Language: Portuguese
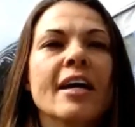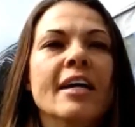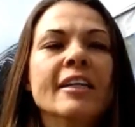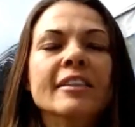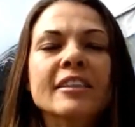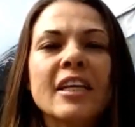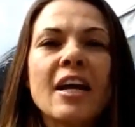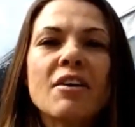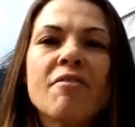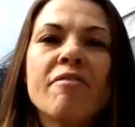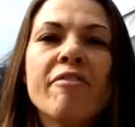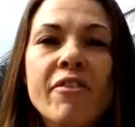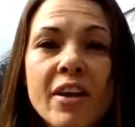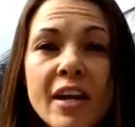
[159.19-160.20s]

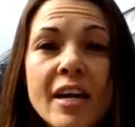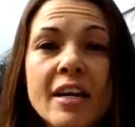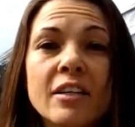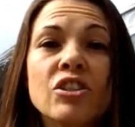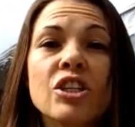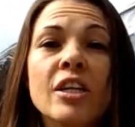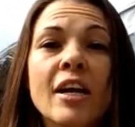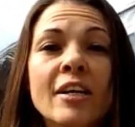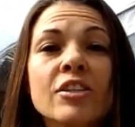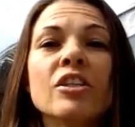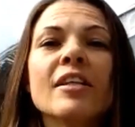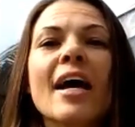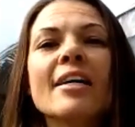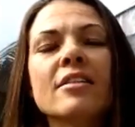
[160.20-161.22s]
intervir
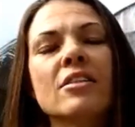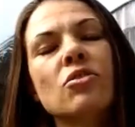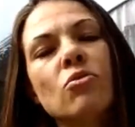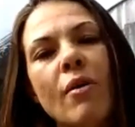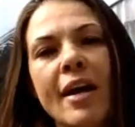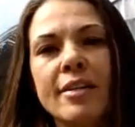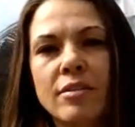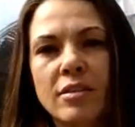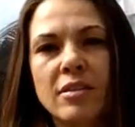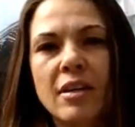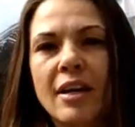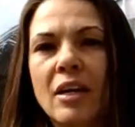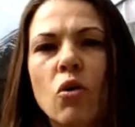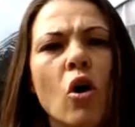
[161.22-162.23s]
diante dessas doenças
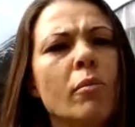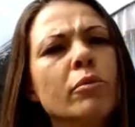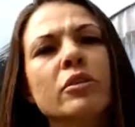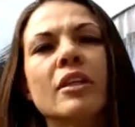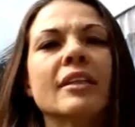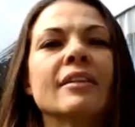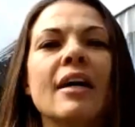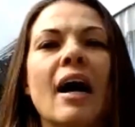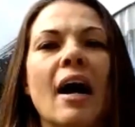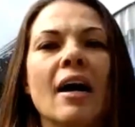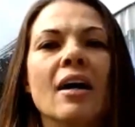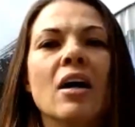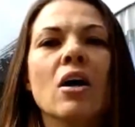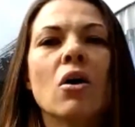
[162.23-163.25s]
aí? Como
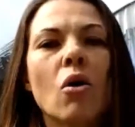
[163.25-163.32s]
tratar?